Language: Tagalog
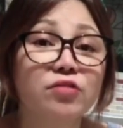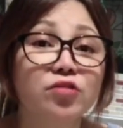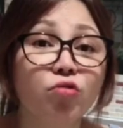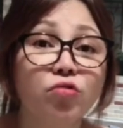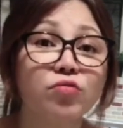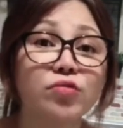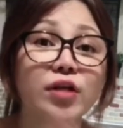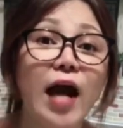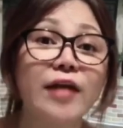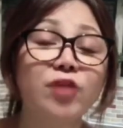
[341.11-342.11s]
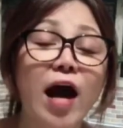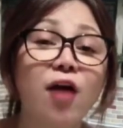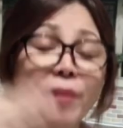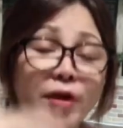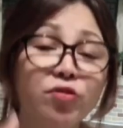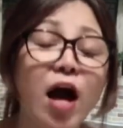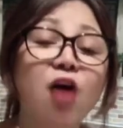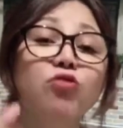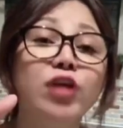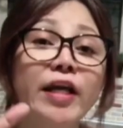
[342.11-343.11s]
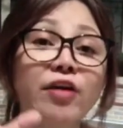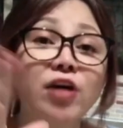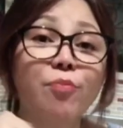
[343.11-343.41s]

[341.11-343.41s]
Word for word: nung, na, na, pero nahuli na yung